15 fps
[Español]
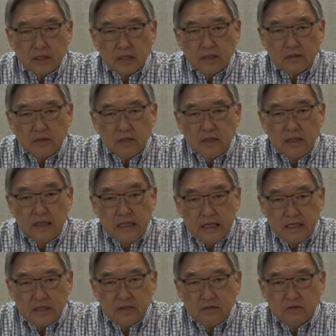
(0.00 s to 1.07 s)
cada
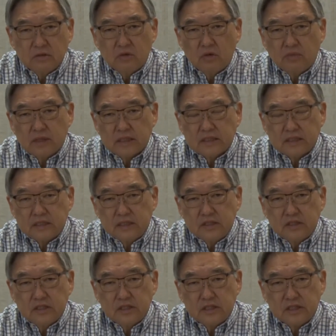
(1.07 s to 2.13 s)
hermana
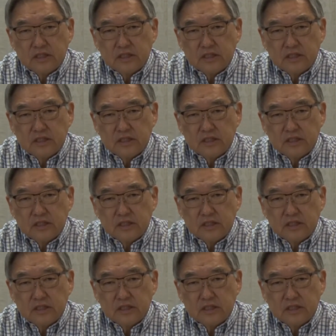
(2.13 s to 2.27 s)
pueda